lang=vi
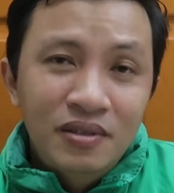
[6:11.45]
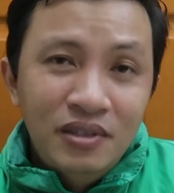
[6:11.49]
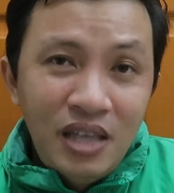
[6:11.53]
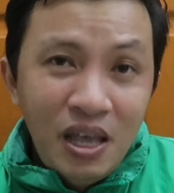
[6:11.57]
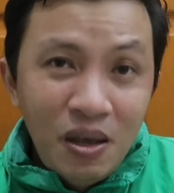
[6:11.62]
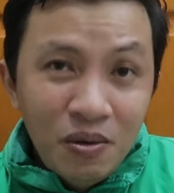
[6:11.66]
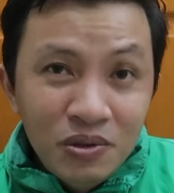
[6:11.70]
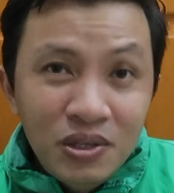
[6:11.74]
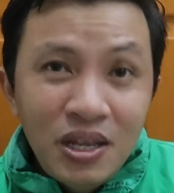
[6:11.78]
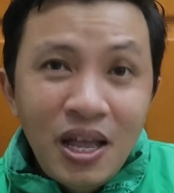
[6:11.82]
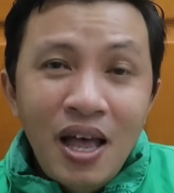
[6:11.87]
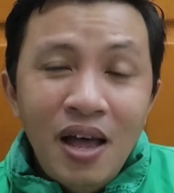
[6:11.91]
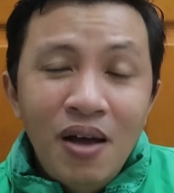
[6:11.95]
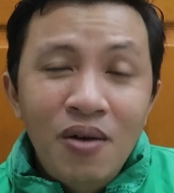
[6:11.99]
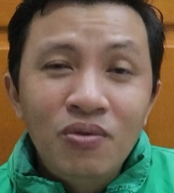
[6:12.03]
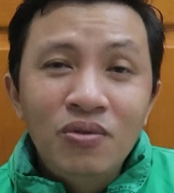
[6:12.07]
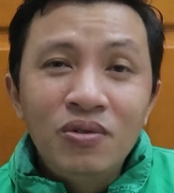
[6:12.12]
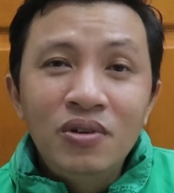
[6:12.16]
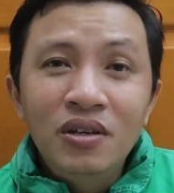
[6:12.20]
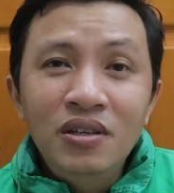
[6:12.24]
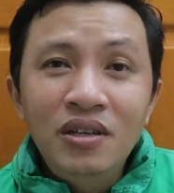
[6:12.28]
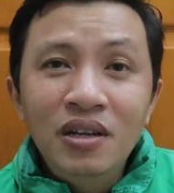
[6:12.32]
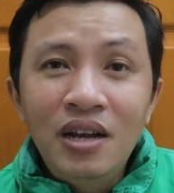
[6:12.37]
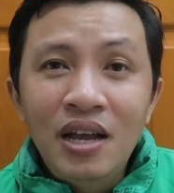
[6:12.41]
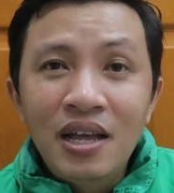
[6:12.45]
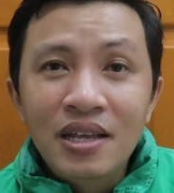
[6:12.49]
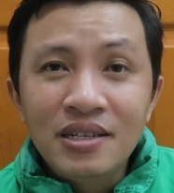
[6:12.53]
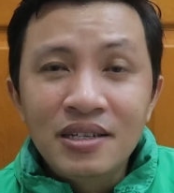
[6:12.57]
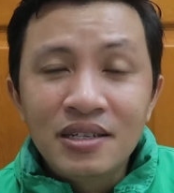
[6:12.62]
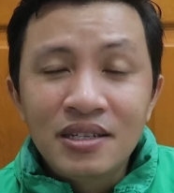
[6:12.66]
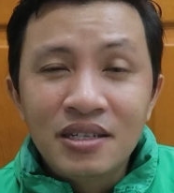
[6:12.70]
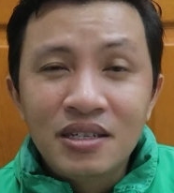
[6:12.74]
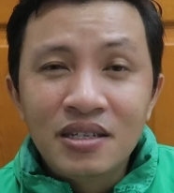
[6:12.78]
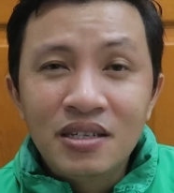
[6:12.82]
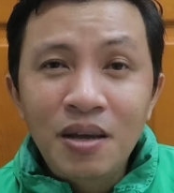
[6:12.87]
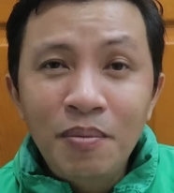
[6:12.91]
Theo sau đó chính là
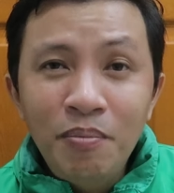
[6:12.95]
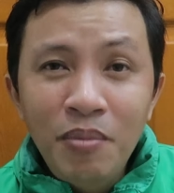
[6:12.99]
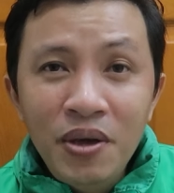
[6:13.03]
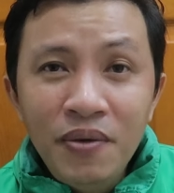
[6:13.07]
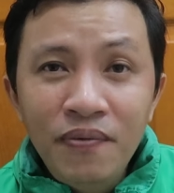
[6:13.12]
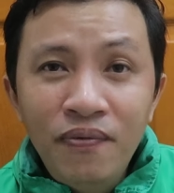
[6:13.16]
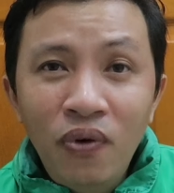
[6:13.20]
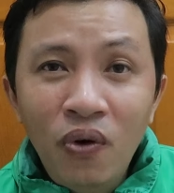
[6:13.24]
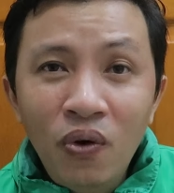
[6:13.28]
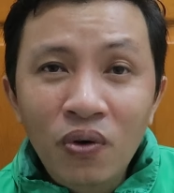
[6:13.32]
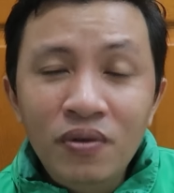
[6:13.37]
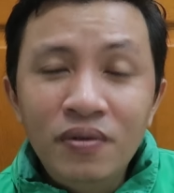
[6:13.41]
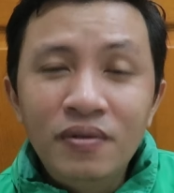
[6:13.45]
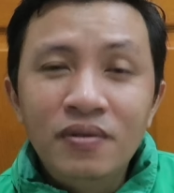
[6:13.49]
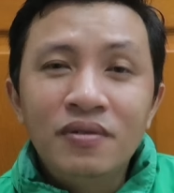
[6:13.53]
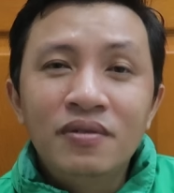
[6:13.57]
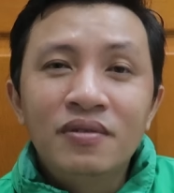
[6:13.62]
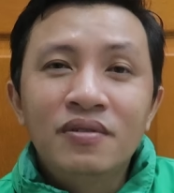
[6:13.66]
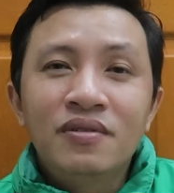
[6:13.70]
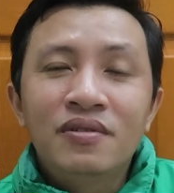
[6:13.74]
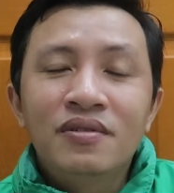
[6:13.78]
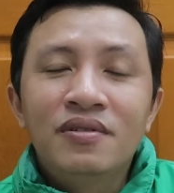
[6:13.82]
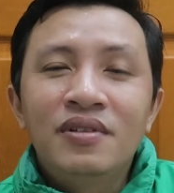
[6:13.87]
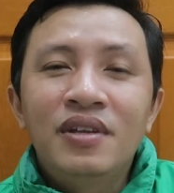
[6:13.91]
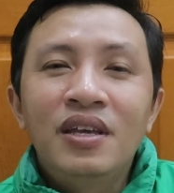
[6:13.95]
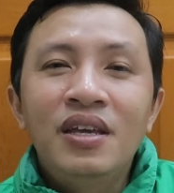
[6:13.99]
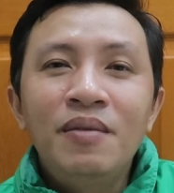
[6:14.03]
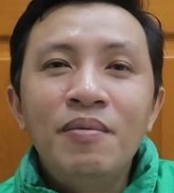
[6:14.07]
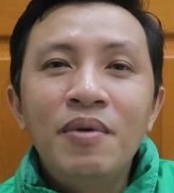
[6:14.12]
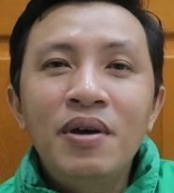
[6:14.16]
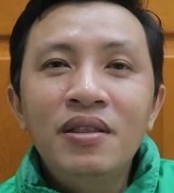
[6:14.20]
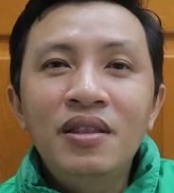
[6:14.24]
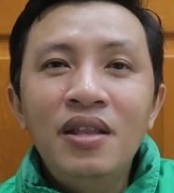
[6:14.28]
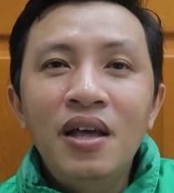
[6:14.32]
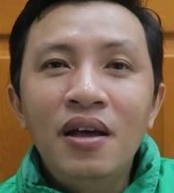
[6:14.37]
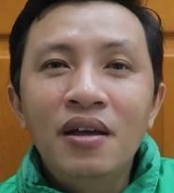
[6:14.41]
ShopeeFood thì
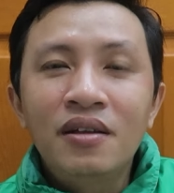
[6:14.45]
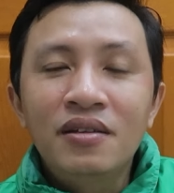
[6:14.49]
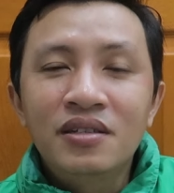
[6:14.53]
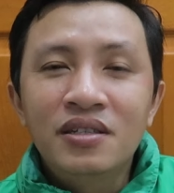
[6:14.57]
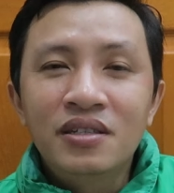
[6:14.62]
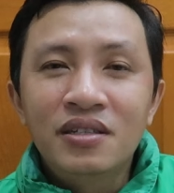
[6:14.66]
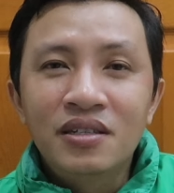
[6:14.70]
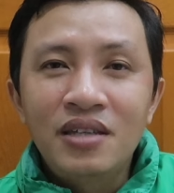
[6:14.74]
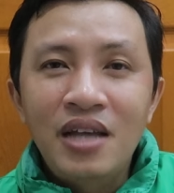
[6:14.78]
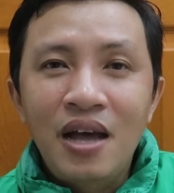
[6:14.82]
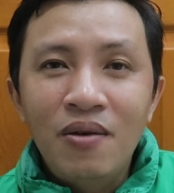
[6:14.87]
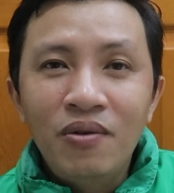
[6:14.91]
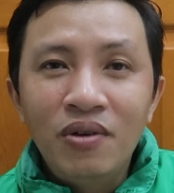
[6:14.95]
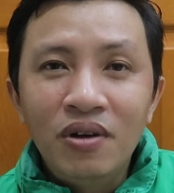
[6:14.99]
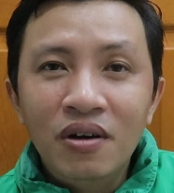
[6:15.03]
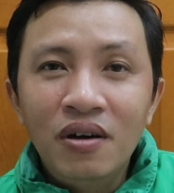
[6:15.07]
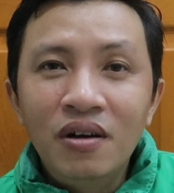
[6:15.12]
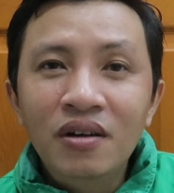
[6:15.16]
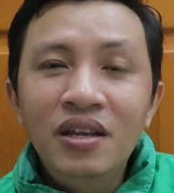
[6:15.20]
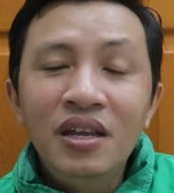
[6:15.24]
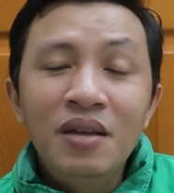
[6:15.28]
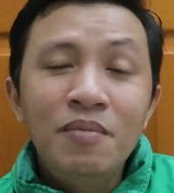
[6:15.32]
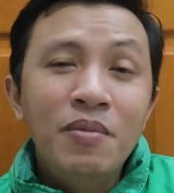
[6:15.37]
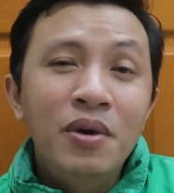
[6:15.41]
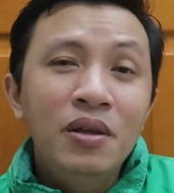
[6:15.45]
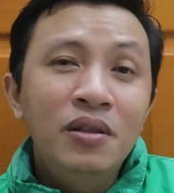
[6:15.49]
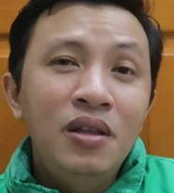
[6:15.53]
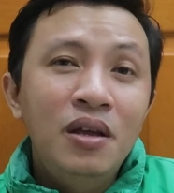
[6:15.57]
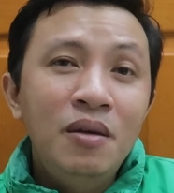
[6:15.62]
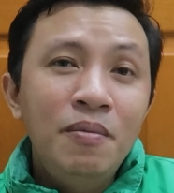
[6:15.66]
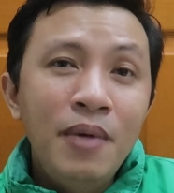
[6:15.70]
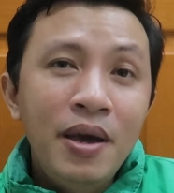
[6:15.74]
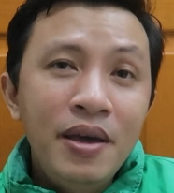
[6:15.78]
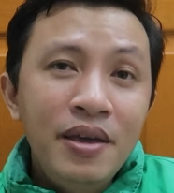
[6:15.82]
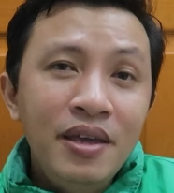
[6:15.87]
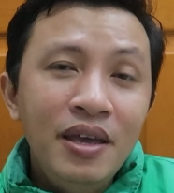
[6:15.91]
mới sau nữa thì mới
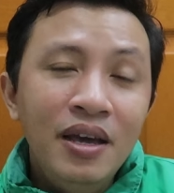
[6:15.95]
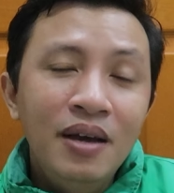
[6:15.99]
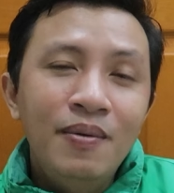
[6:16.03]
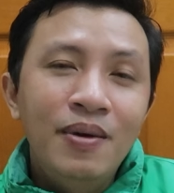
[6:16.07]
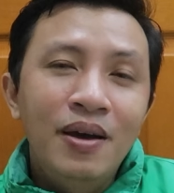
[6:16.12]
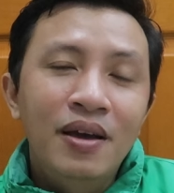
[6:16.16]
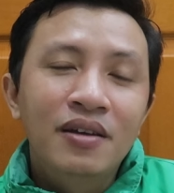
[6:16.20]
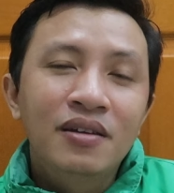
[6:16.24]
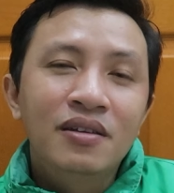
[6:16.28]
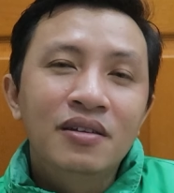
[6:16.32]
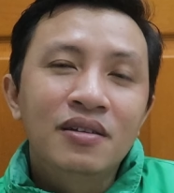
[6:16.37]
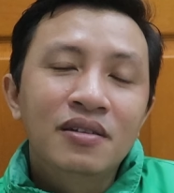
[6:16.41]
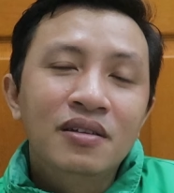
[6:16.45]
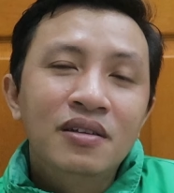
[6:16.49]
tới Be các bạn.